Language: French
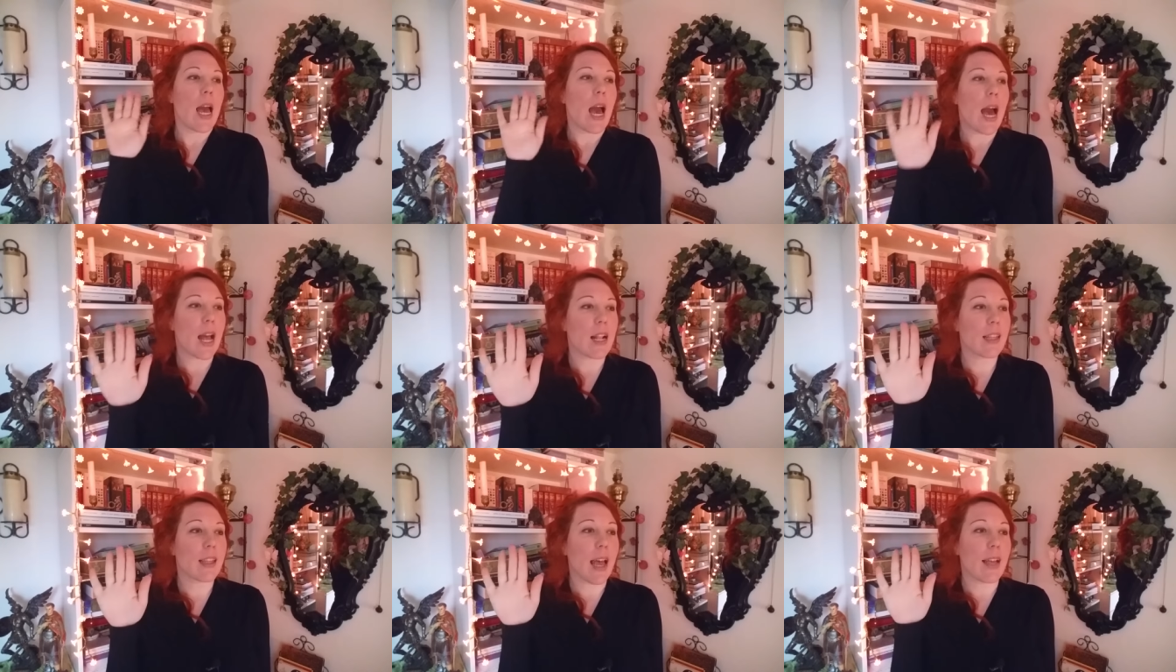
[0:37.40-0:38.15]

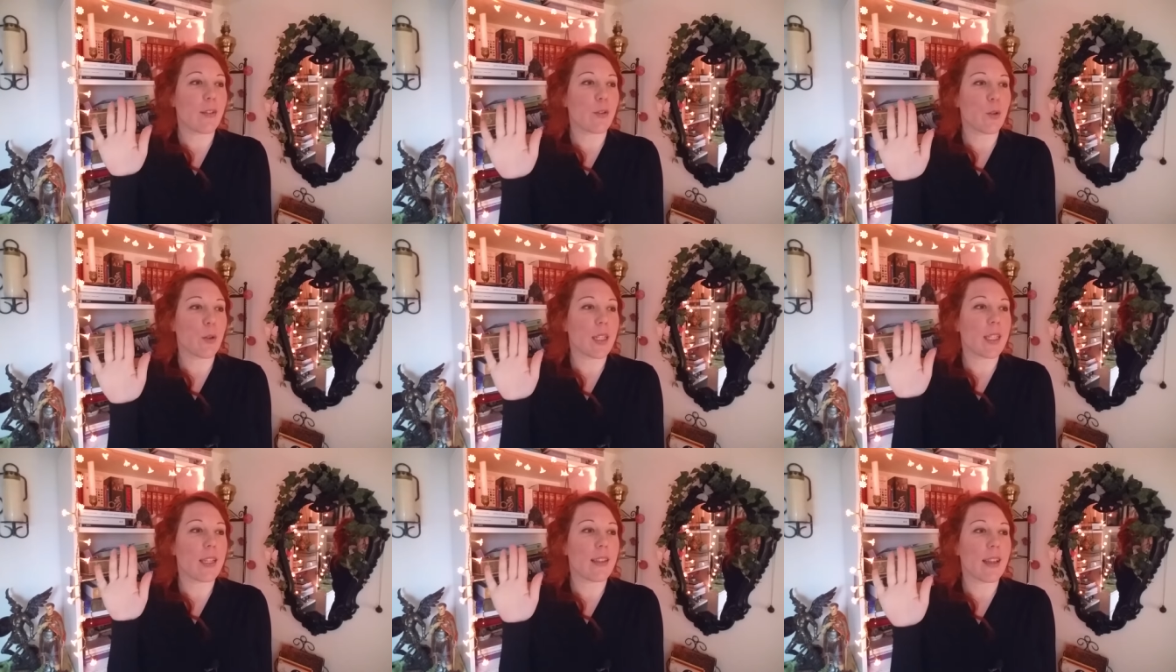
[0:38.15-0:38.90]
Halte à ceux
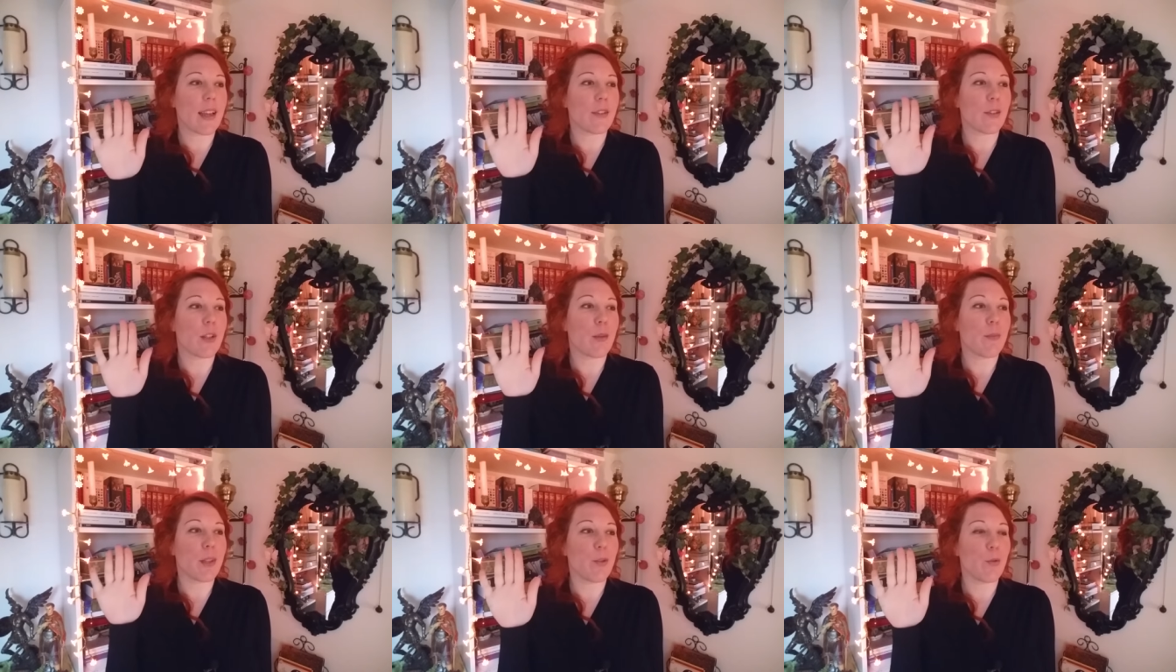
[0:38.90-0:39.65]
qui détestent les
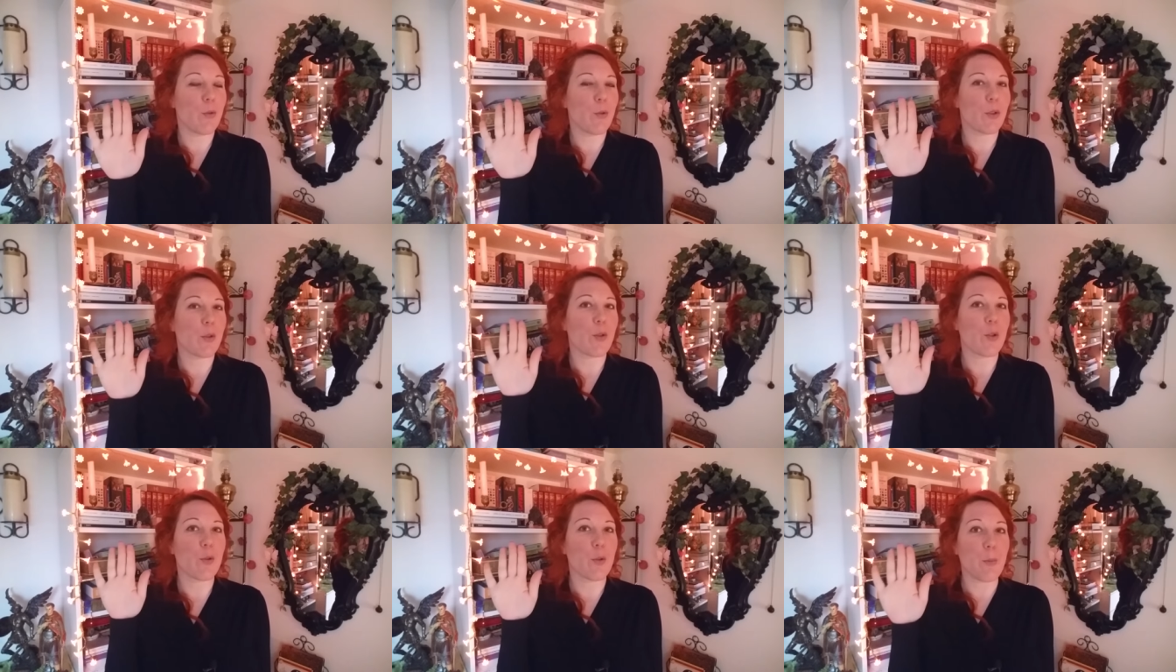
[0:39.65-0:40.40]
bisounours,
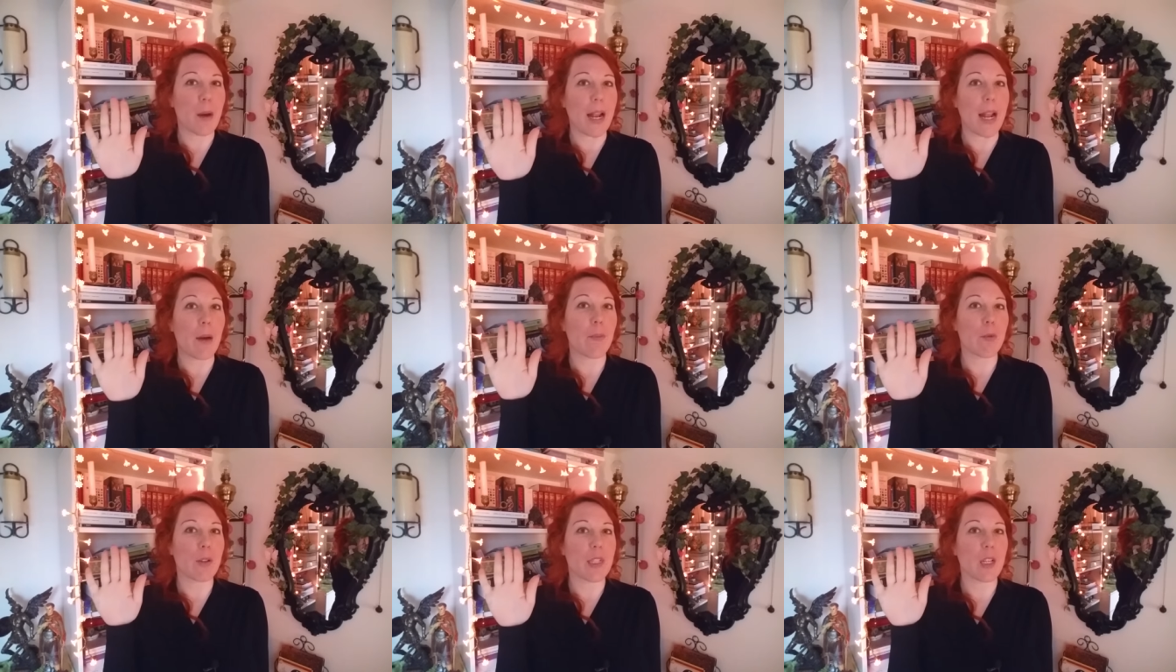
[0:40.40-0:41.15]
je ne suis pas là
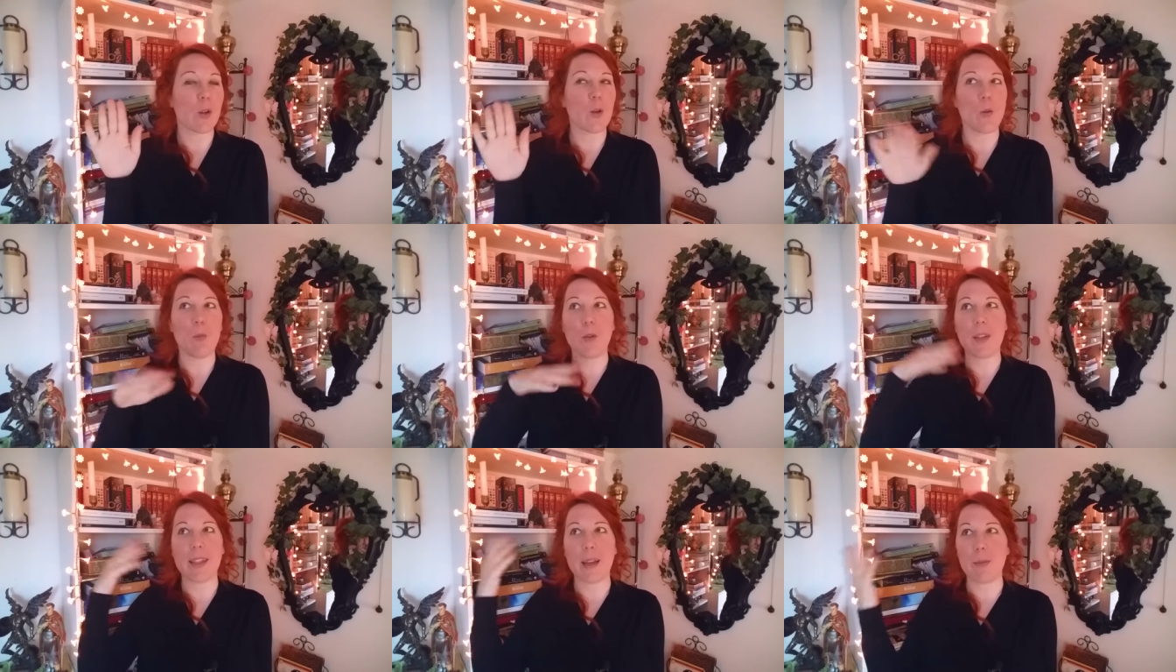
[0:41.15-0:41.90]
pour dire que le
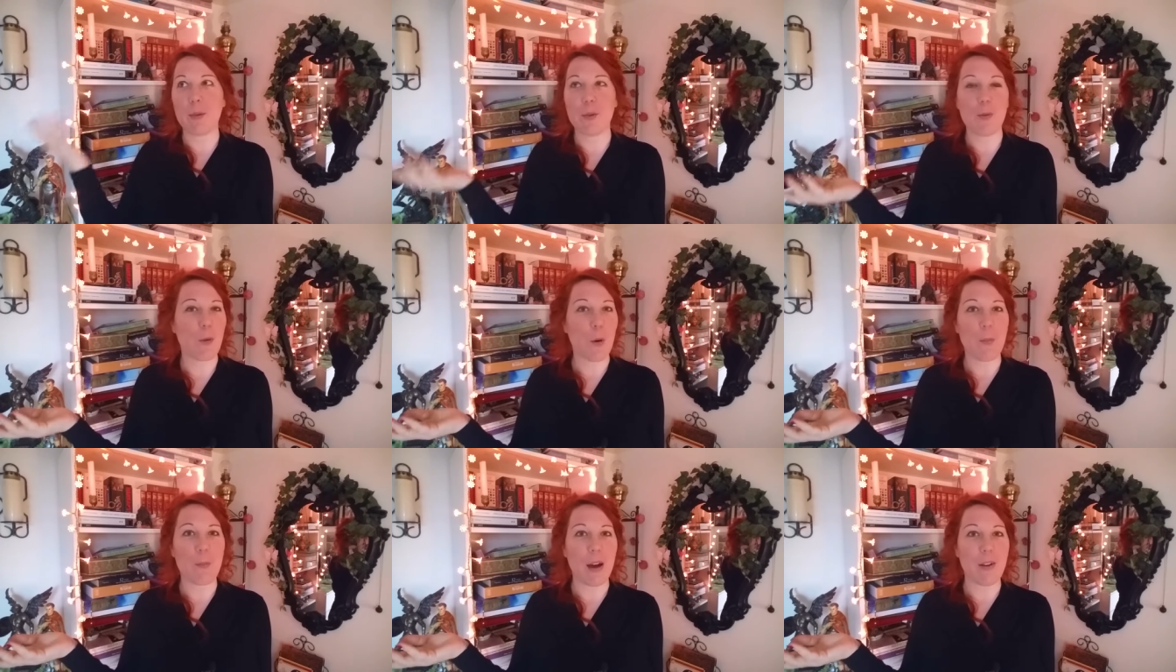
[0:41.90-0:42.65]
monde est
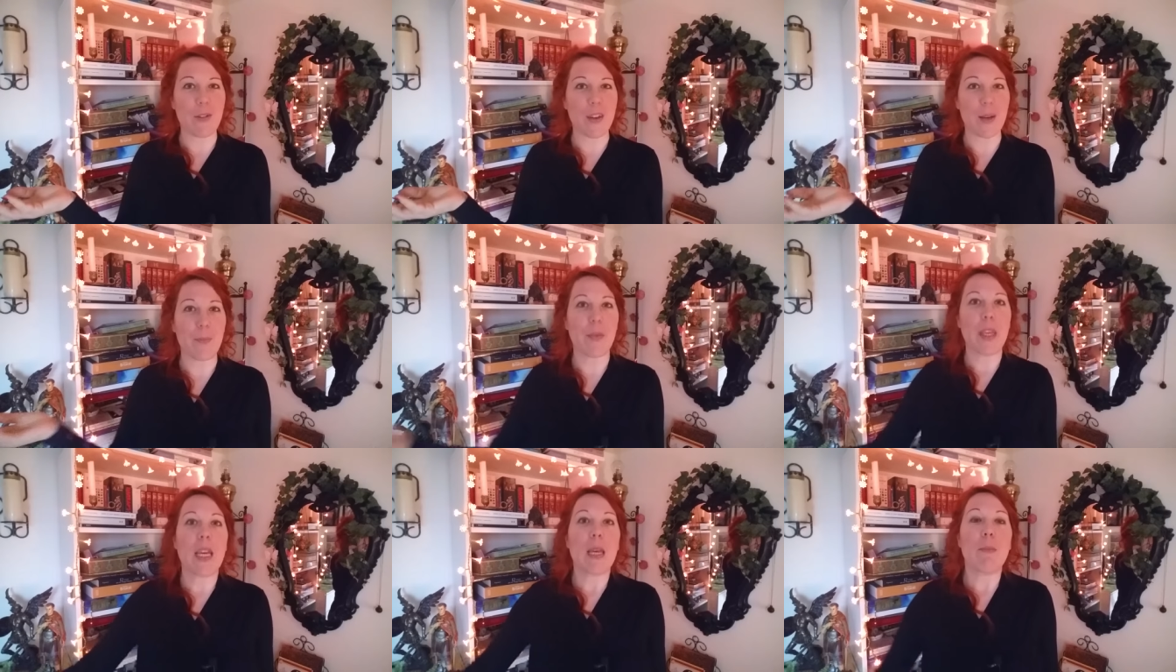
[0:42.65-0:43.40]
absolument parfait,
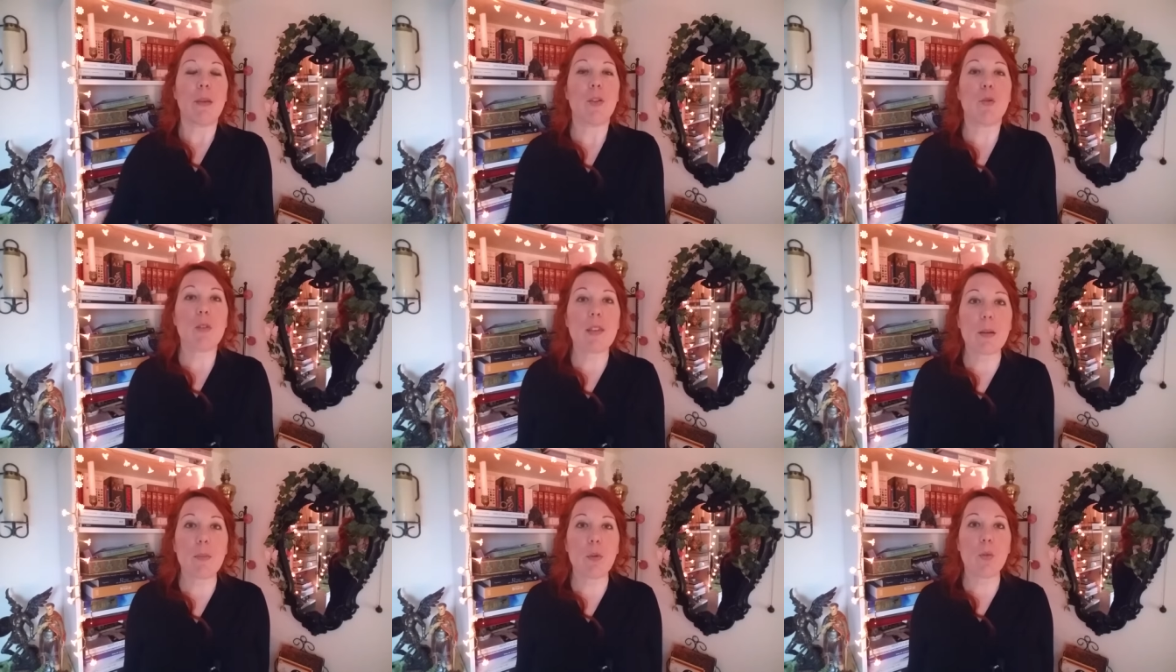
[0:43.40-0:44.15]
mais tout
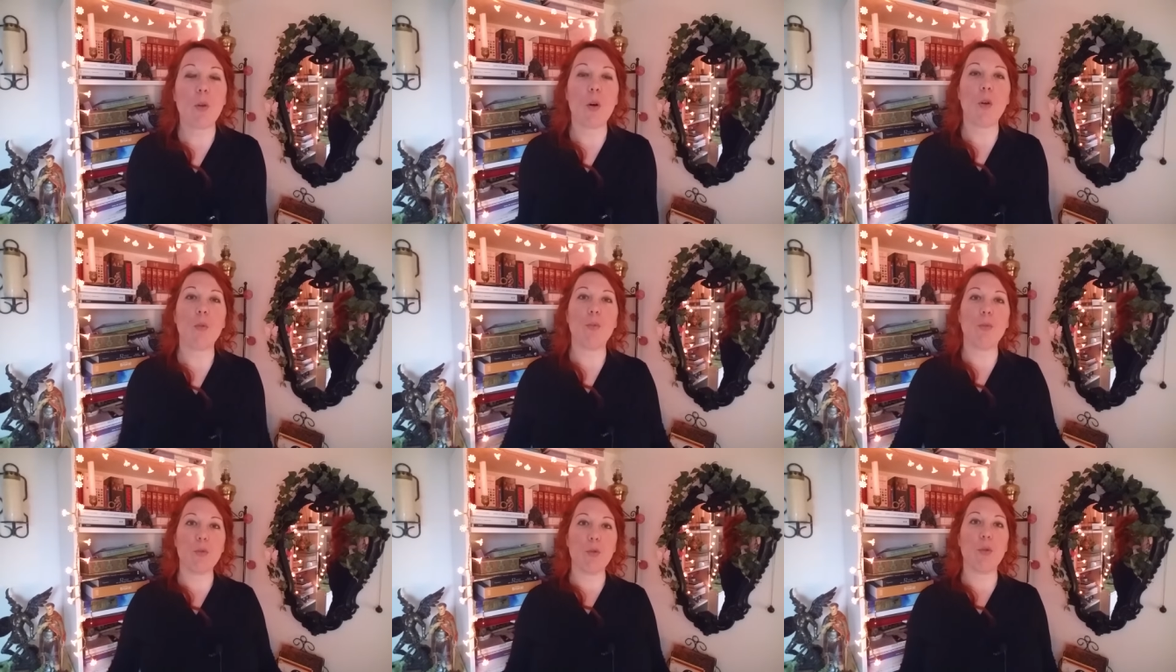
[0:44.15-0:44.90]
simplement
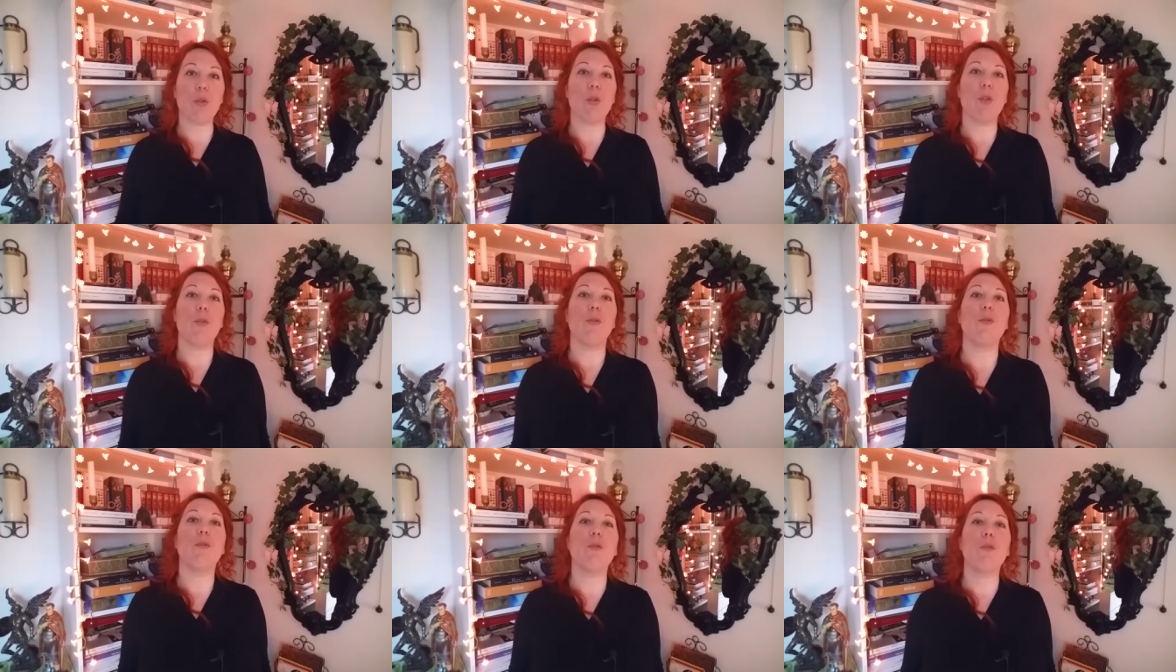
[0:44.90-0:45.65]
pour
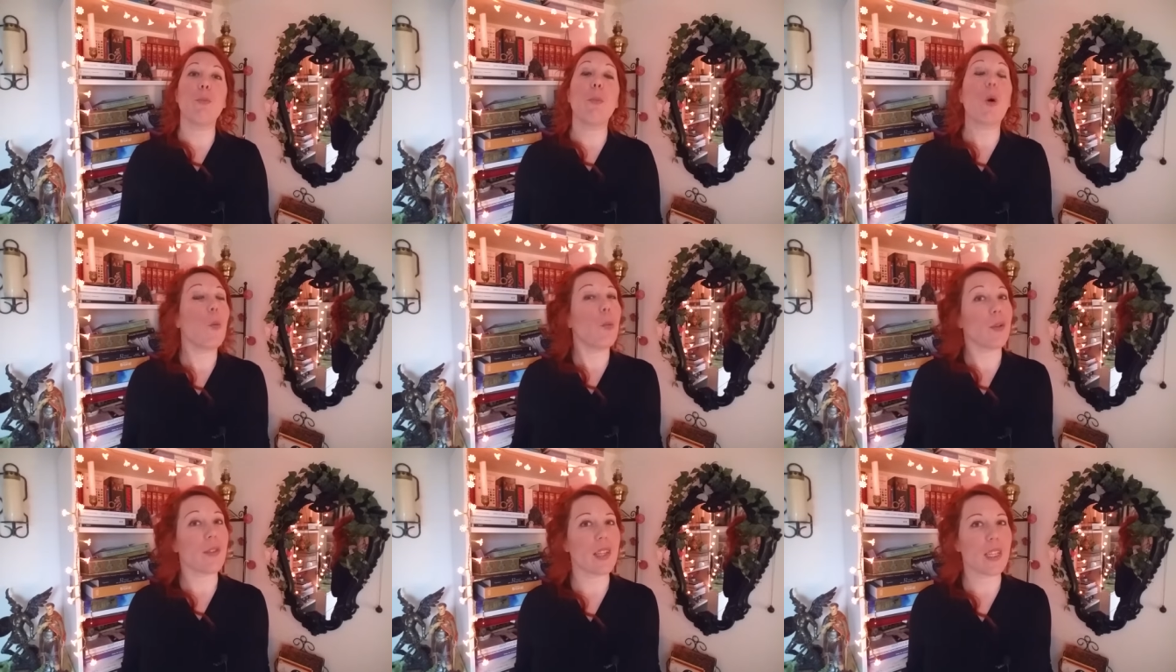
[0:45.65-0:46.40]
vous
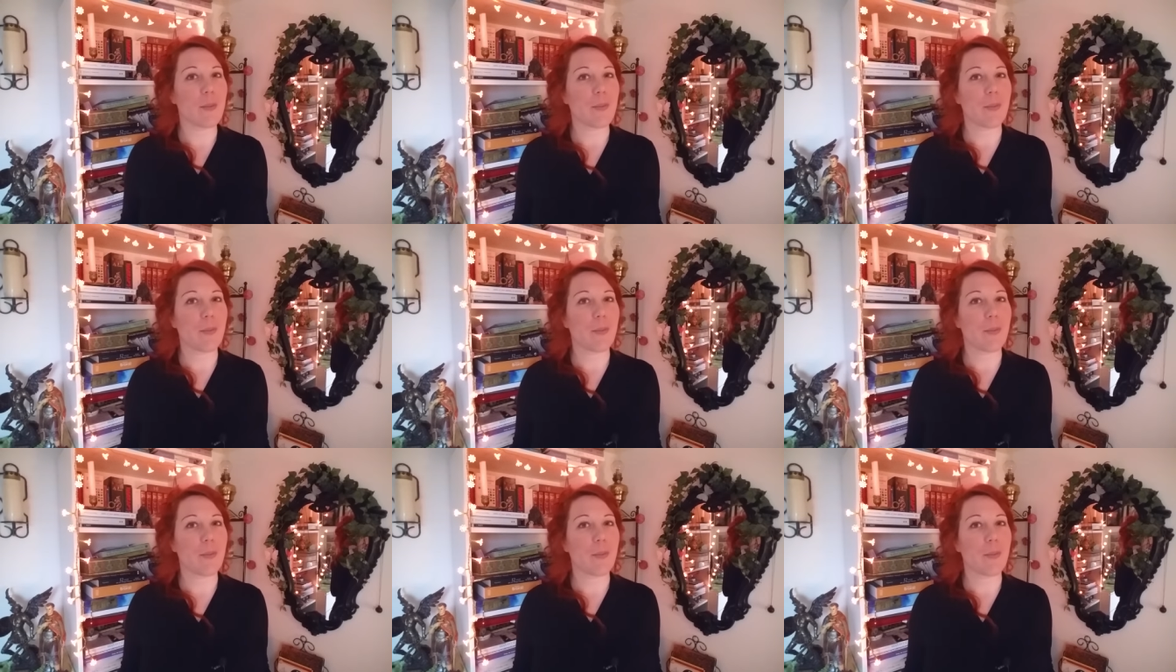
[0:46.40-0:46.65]
proposer